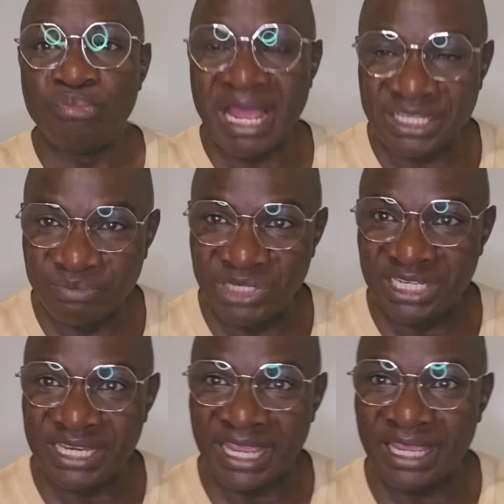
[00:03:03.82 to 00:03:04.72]
base
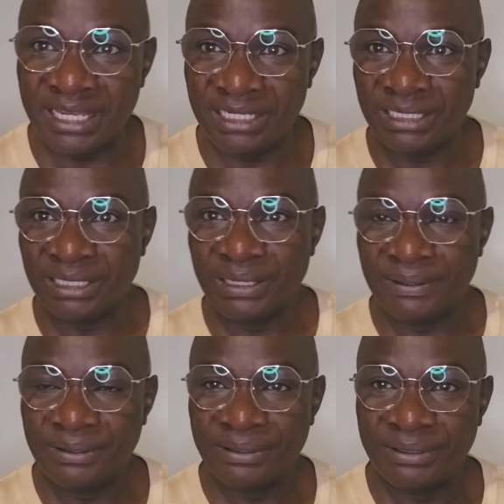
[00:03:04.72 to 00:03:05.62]
militaire
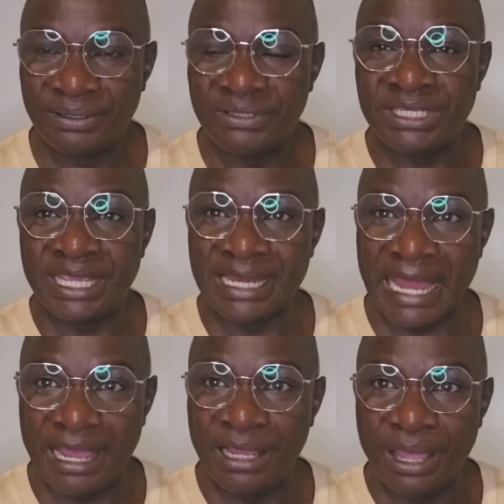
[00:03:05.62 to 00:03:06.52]
qui est
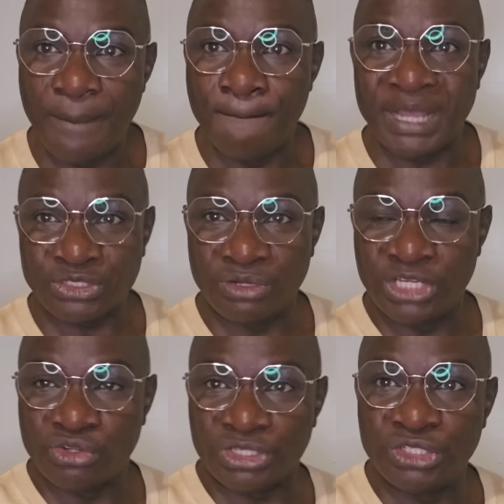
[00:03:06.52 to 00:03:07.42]
là parce que
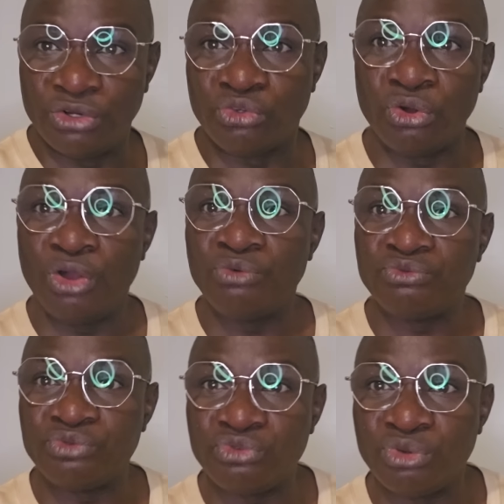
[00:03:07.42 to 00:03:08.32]
les Occidentaux ont
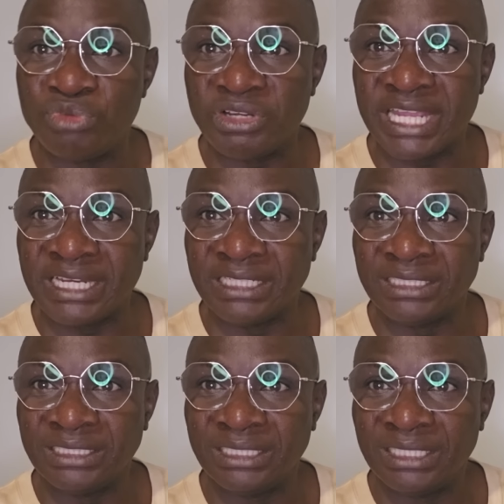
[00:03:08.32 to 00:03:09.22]
foutu le bordel.
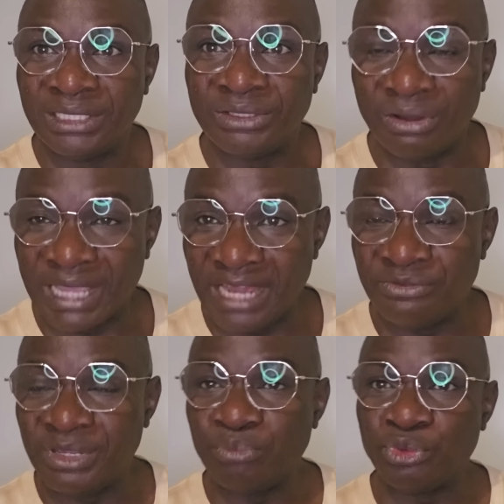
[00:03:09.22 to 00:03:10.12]
Donc elle
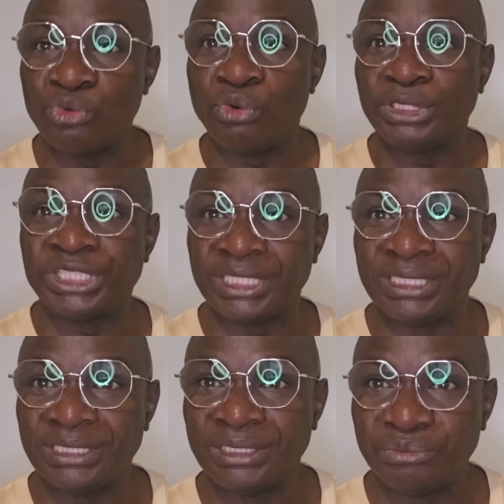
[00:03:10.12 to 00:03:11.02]
vient pour corriger,
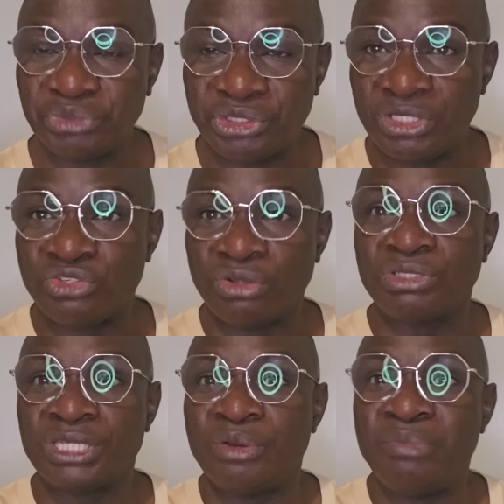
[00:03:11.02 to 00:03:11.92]
puisqu'ils sont,
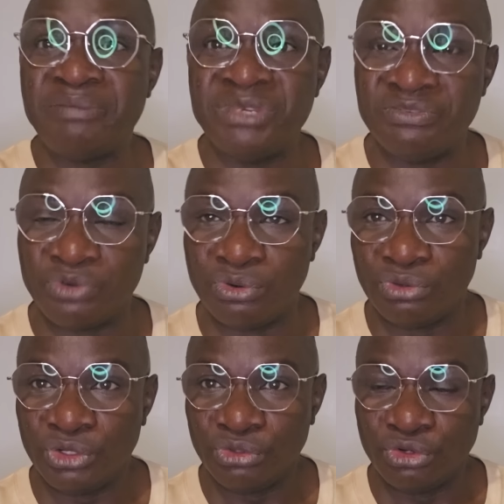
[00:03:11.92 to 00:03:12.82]
c'est le même niveau
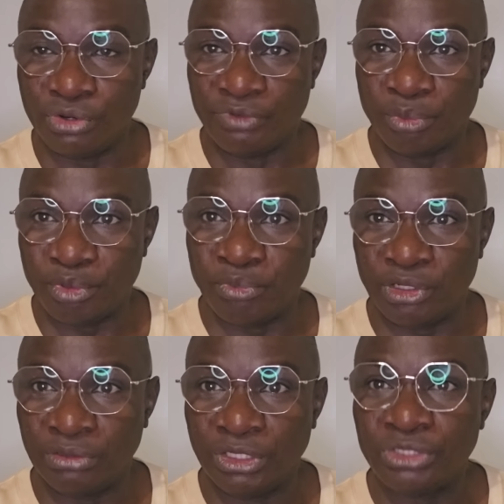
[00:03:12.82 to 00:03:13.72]
de
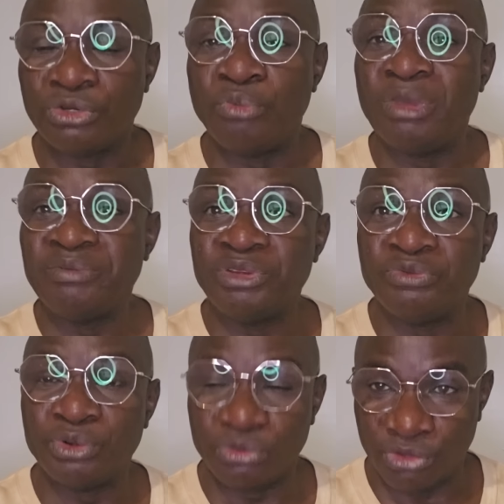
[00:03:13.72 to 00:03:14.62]
développement, c'est le même
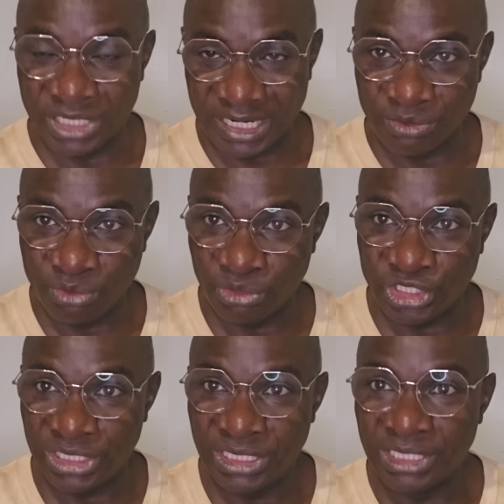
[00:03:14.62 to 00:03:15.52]
niveau de
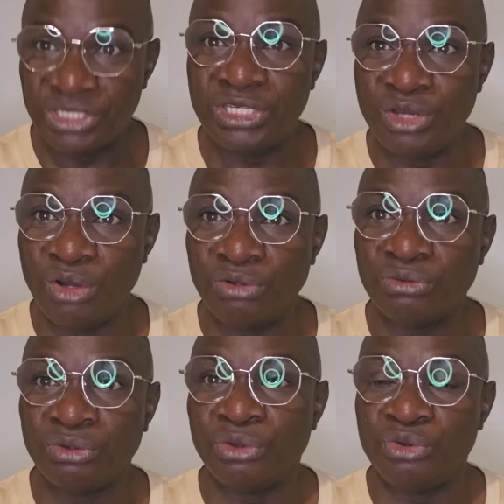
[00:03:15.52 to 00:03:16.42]
technologie, sinon
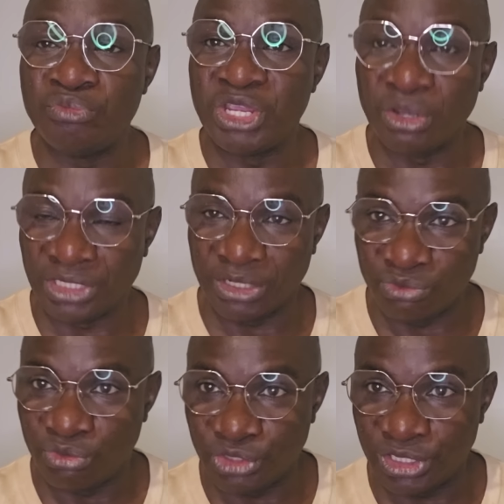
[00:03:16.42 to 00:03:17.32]
euh, une meilleure
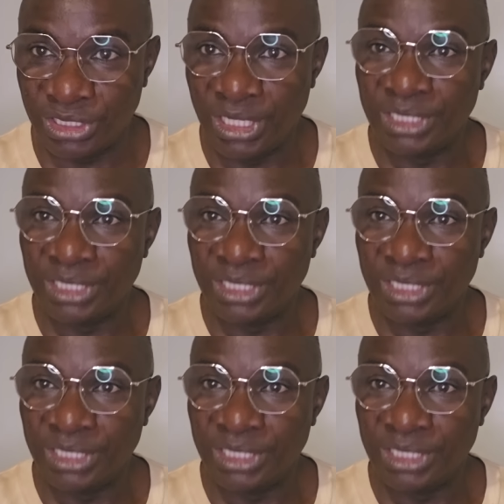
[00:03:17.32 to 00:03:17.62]
technologie.